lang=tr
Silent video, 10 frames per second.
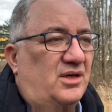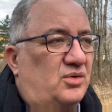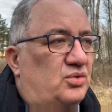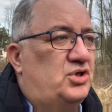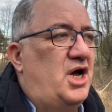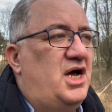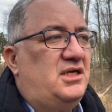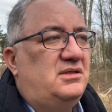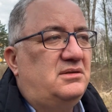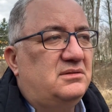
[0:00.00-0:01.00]

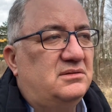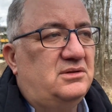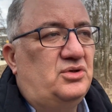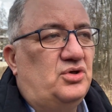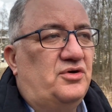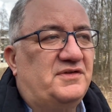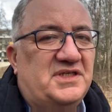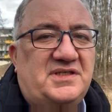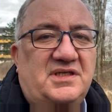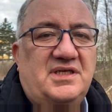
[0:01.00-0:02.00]
Uçağın
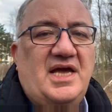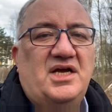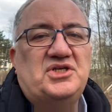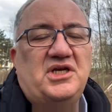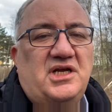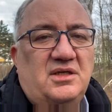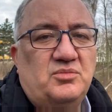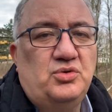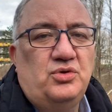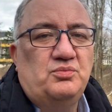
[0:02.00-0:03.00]
gövdesinde yaşanan
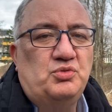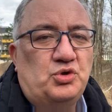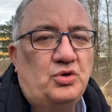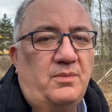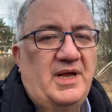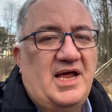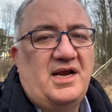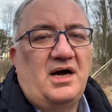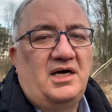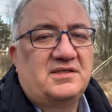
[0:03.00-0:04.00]
bu
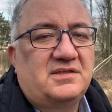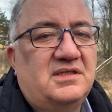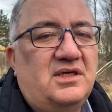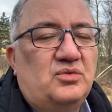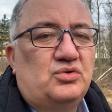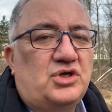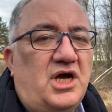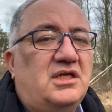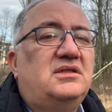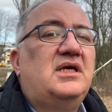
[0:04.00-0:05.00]
bükülmeler aslında
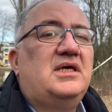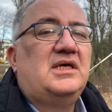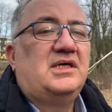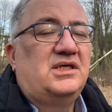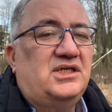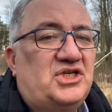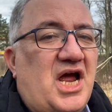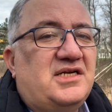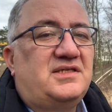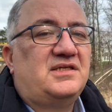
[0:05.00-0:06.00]
uçağın
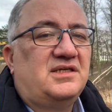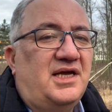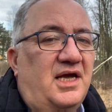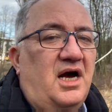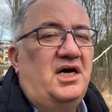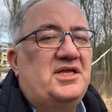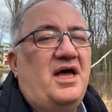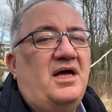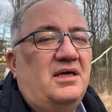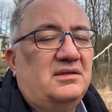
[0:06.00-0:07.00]
içerisinde
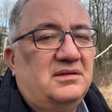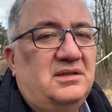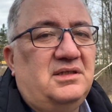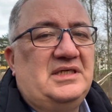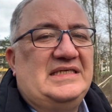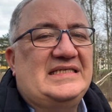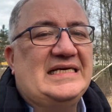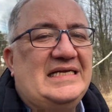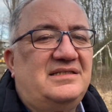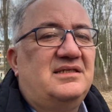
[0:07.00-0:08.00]
ana e,
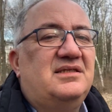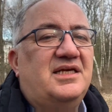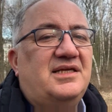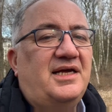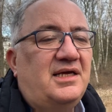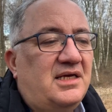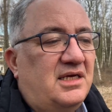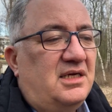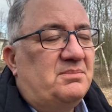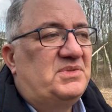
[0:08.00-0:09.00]
iskeletinde de
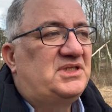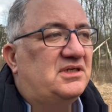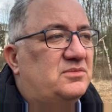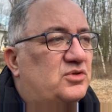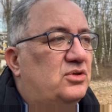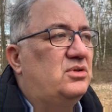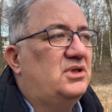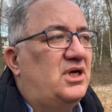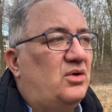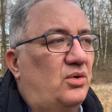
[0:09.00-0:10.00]
bir takım
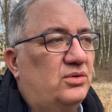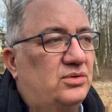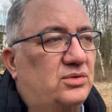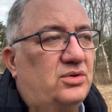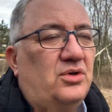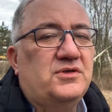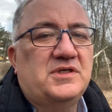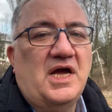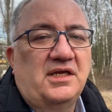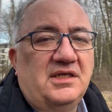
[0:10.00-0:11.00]
sorunlar olduğunun
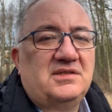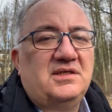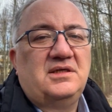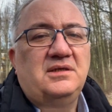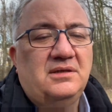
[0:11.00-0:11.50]
göstergesi.